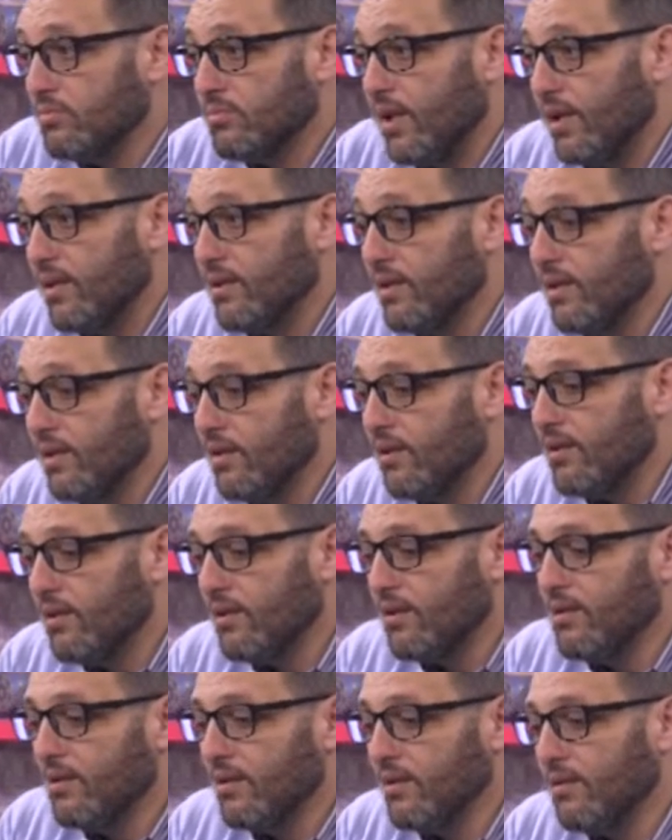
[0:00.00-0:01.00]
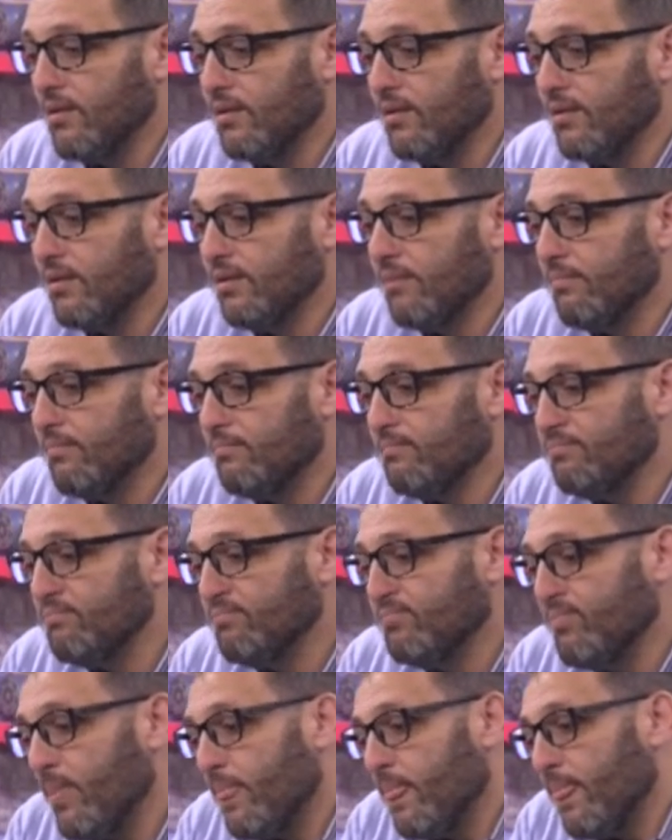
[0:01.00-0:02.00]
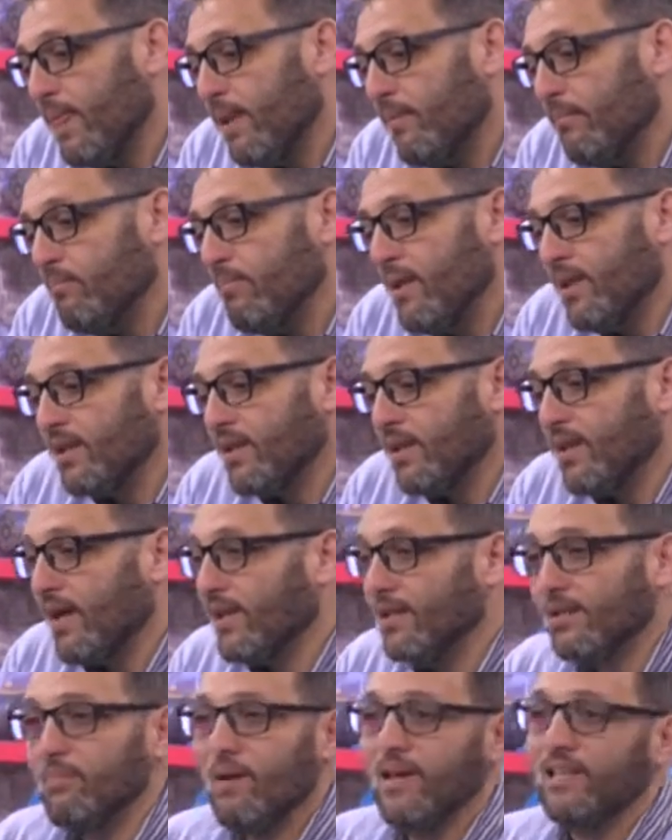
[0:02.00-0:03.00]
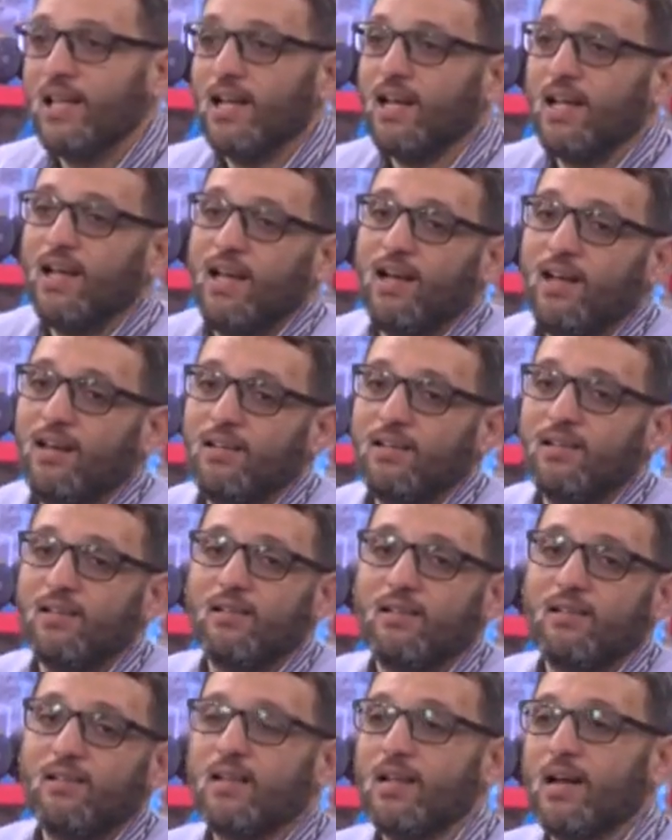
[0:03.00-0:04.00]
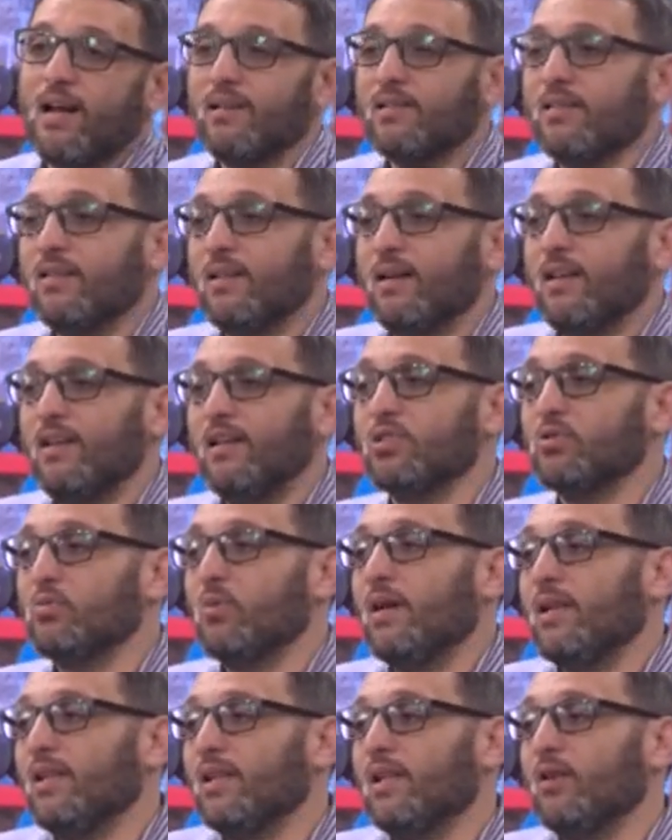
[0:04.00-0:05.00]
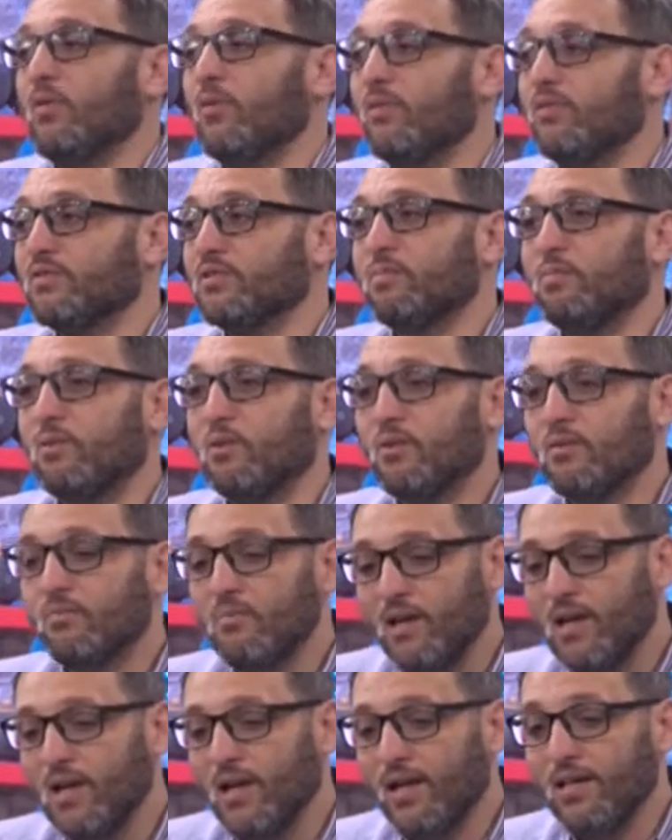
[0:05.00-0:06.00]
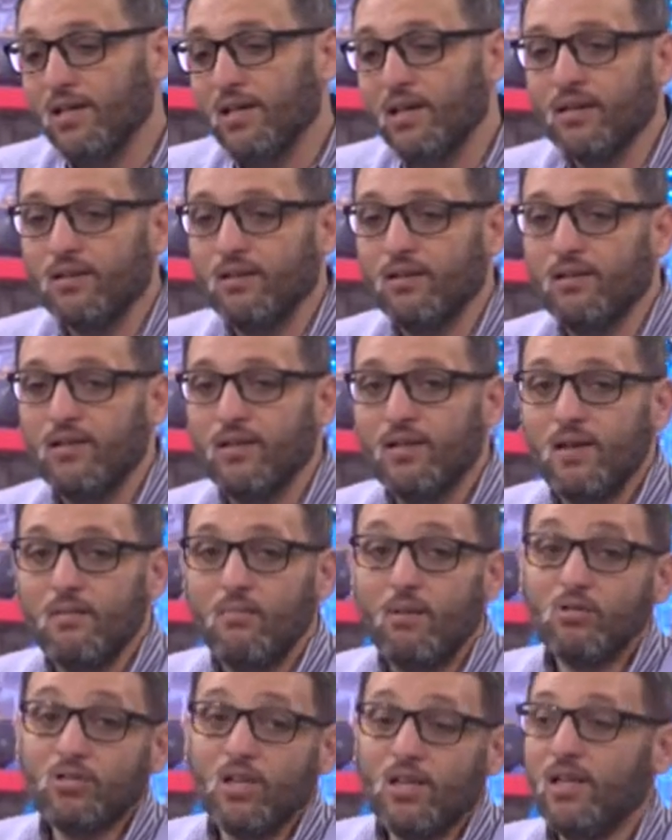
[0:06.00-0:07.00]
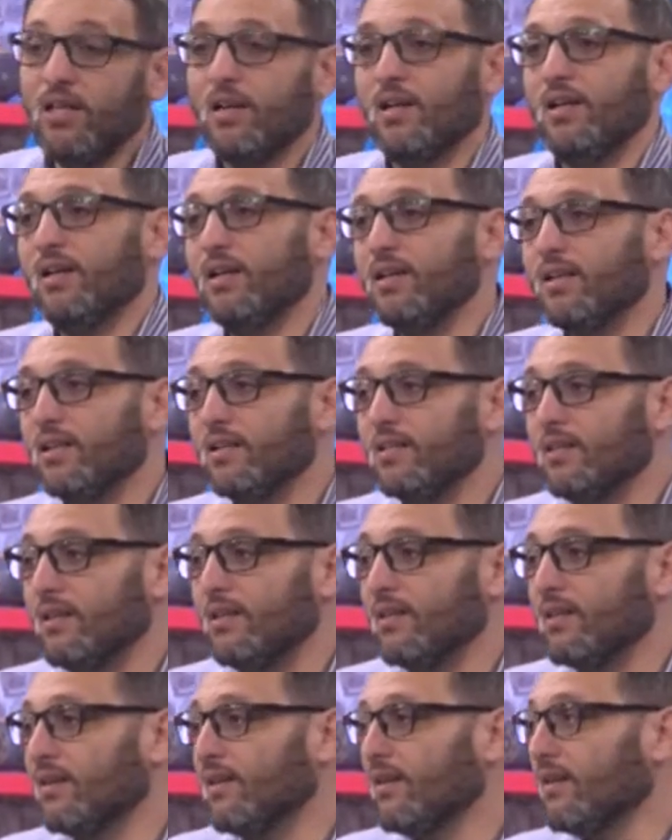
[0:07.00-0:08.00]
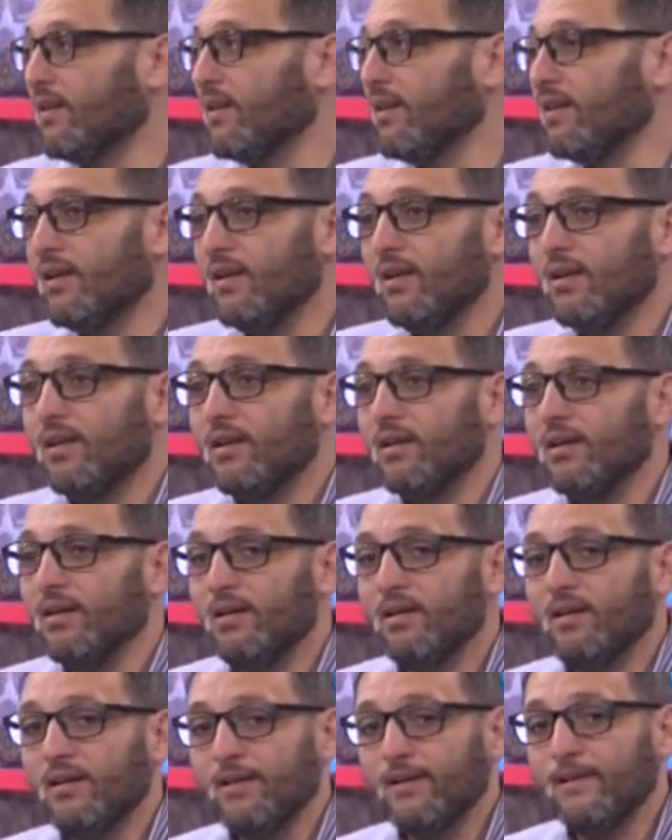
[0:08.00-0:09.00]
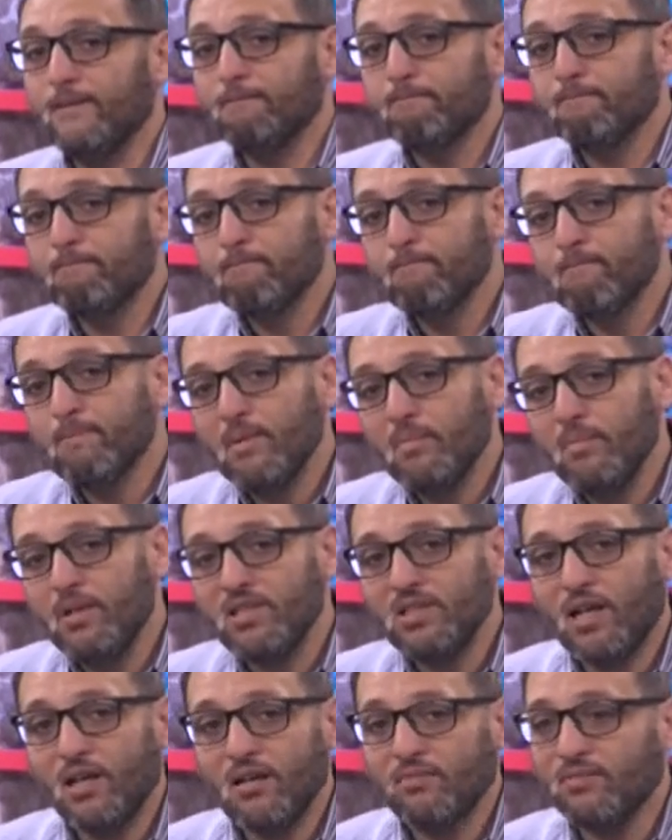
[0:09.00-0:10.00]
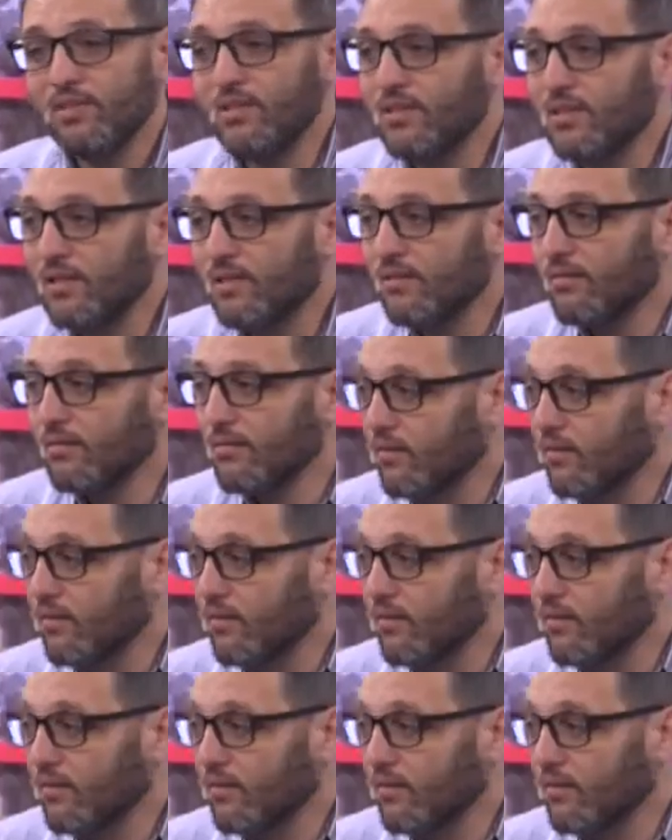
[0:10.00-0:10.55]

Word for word: يعني ليدي بنت كانت باينه رايحه للكارتينغ علاش واحد اللي يكون في سبور ميكانيك ماهوش راح يخير يدير آه،, آه مانيش عارف يدير